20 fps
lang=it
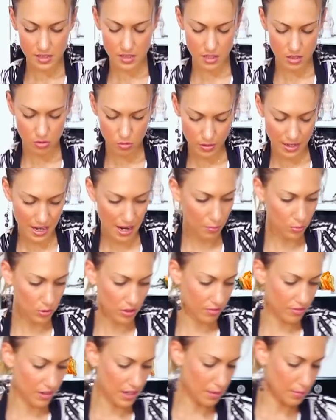se togliamo dei
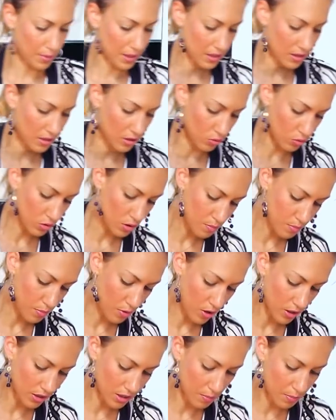filamenti non
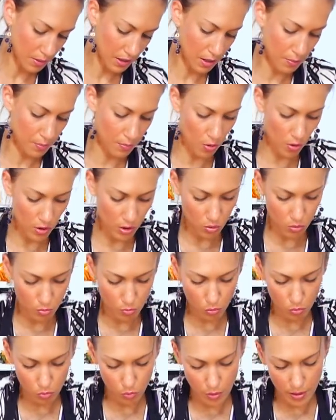importa perché poi
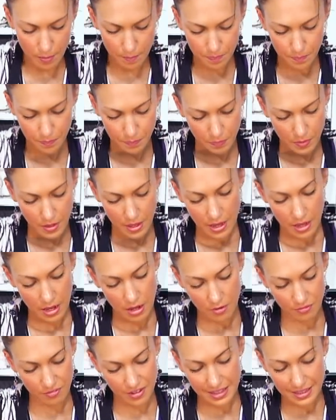comunque
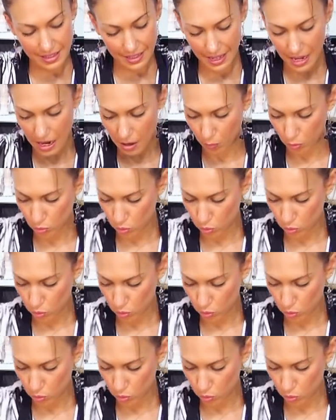filtriamo